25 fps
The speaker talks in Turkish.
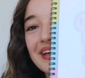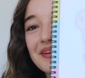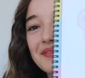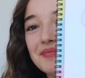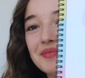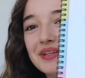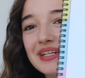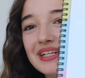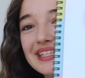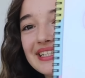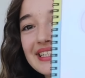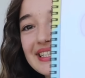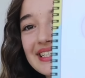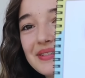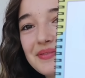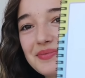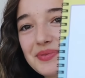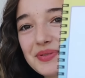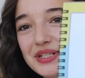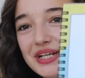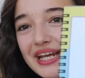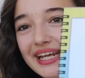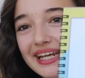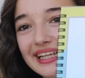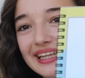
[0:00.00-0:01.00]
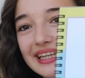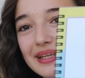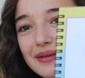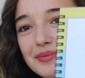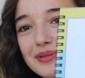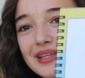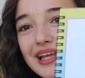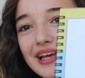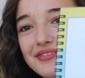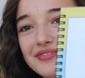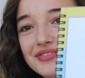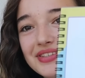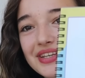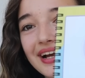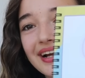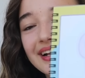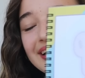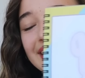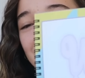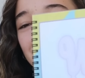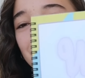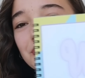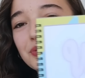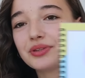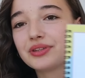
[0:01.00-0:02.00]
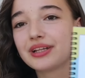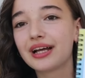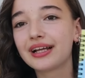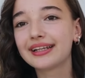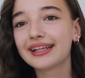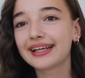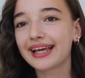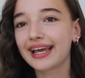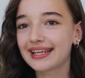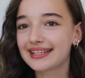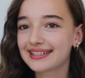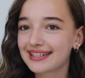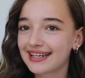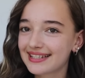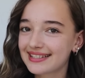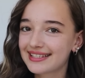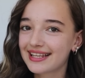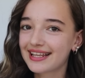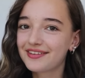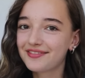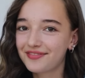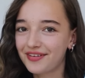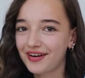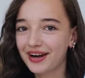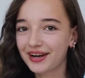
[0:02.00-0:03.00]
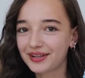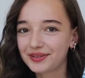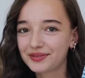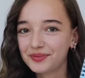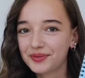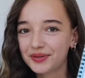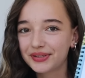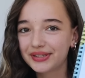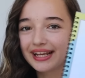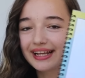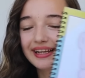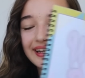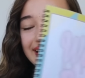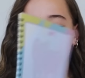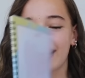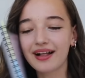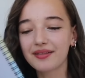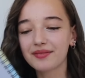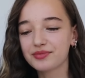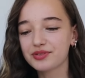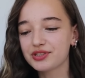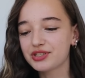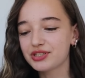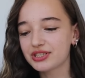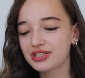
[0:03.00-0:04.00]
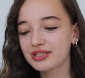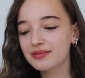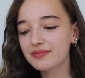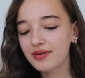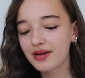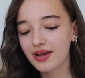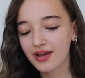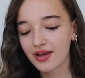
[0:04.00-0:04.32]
Birincisi bu şekilde bir defter. Yine bundan da geçen sene farklı modelini almıştım.